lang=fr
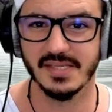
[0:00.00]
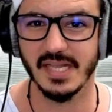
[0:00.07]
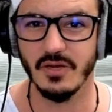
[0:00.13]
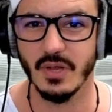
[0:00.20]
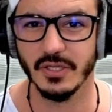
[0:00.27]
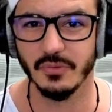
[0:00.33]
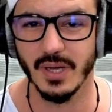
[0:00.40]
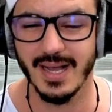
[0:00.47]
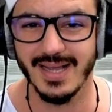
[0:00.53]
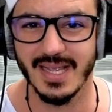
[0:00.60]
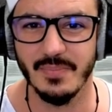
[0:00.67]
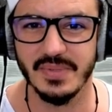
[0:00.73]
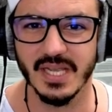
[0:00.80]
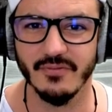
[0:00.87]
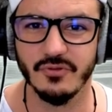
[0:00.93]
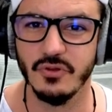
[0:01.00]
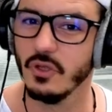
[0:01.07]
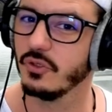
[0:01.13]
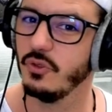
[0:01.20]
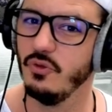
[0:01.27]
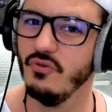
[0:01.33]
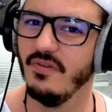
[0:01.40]
Salut à toi et bienvenue dans
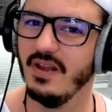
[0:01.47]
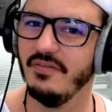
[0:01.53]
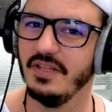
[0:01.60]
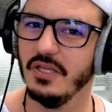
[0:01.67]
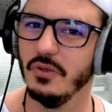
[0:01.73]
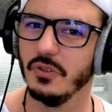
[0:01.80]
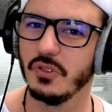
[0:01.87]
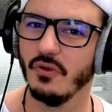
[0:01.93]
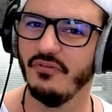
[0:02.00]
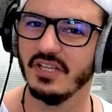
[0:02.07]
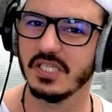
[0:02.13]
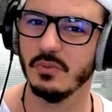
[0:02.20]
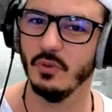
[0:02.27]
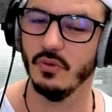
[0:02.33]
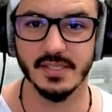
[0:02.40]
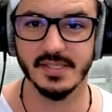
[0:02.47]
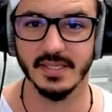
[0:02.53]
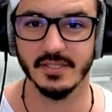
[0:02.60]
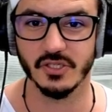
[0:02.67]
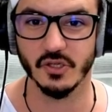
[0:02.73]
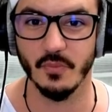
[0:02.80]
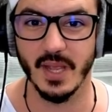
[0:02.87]
une nouvelle vidéo sur Phasmo.
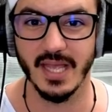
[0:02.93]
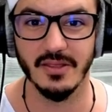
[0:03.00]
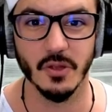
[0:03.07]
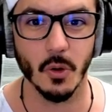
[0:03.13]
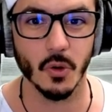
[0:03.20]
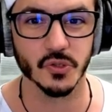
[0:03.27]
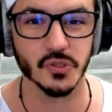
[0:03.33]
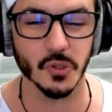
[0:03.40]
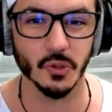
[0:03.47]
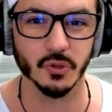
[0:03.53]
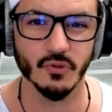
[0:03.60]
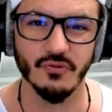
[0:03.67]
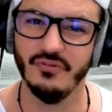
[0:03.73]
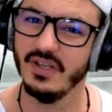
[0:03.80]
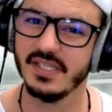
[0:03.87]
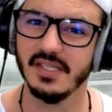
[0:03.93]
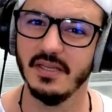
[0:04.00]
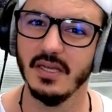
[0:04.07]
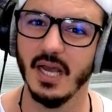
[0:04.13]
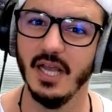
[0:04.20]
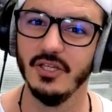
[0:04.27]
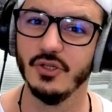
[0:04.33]
Cette semaine, on se retrouve face à un
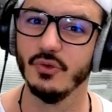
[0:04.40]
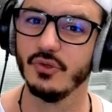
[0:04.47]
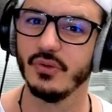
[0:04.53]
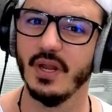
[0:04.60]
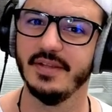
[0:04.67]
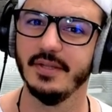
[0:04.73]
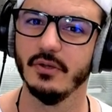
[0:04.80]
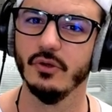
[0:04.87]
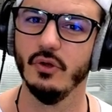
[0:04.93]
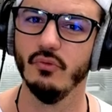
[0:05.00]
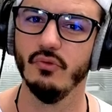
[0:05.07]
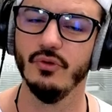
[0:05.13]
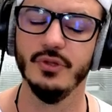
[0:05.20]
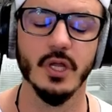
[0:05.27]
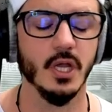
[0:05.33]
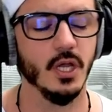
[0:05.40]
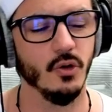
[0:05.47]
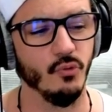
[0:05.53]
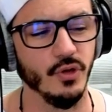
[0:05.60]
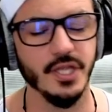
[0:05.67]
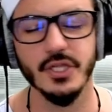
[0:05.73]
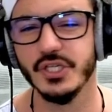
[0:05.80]
Raiju sur la Tanglewood.
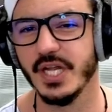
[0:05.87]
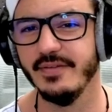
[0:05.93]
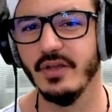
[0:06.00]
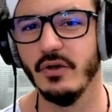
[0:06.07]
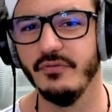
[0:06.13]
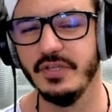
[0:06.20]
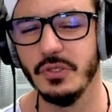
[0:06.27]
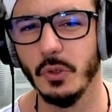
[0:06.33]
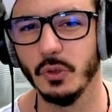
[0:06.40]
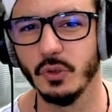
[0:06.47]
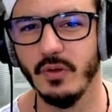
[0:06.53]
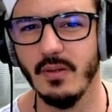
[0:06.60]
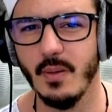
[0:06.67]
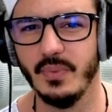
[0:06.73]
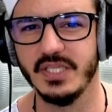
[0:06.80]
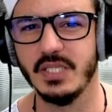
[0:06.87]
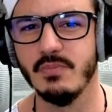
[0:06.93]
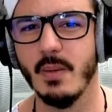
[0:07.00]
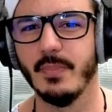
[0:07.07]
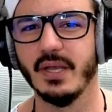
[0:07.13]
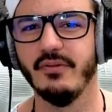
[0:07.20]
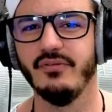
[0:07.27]
Oui, j'avais envie de retrouver ma petite map
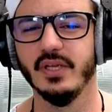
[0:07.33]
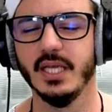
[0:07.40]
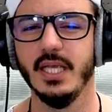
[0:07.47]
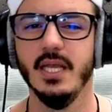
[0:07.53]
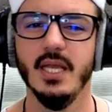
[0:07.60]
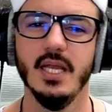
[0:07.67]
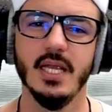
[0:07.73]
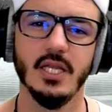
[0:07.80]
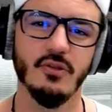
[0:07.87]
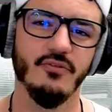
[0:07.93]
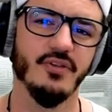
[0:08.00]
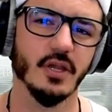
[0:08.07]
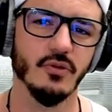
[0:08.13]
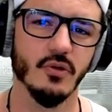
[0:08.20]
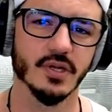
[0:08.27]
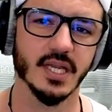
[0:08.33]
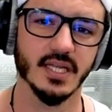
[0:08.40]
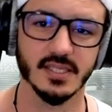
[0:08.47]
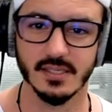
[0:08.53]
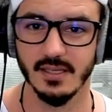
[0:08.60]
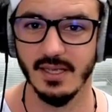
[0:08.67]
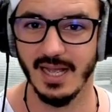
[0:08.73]
préférée et de faire une
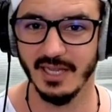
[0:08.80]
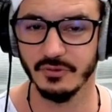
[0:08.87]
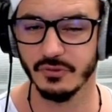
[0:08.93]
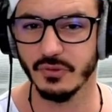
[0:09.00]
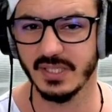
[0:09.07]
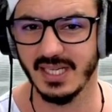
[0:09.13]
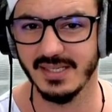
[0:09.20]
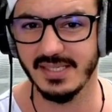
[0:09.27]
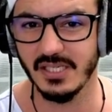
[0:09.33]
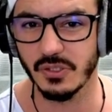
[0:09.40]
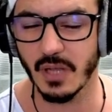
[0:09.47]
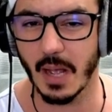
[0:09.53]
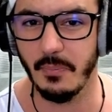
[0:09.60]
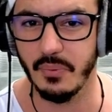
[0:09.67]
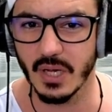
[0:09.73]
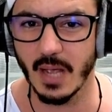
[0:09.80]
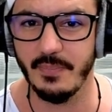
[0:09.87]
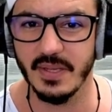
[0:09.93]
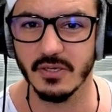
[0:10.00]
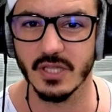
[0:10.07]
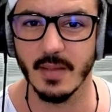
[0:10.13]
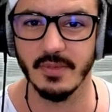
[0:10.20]
enquête. Attention, celle-ci sera plus
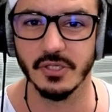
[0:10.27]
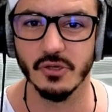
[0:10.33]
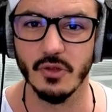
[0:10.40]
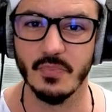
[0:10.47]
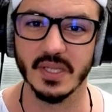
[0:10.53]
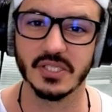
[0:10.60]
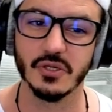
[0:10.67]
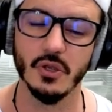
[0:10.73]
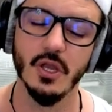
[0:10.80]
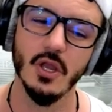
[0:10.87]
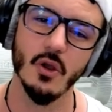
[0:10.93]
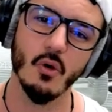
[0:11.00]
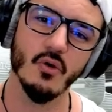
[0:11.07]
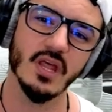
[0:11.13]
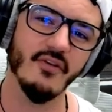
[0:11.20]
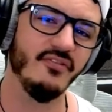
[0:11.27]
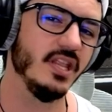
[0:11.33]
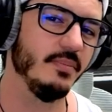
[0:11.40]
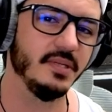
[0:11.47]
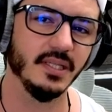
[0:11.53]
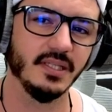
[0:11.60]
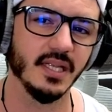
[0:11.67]
rapide que d'habitude parce que on a fait des
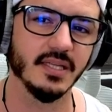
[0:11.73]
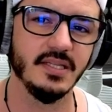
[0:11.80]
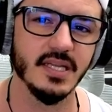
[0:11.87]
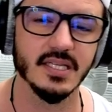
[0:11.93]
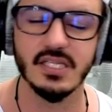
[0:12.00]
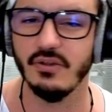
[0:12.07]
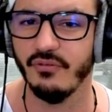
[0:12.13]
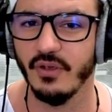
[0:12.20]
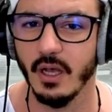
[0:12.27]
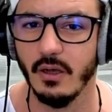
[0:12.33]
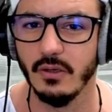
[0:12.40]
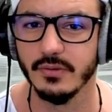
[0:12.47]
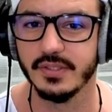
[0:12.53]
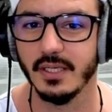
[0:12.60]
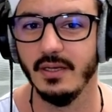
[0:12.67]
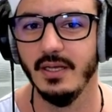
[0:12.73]
petites techniques différentes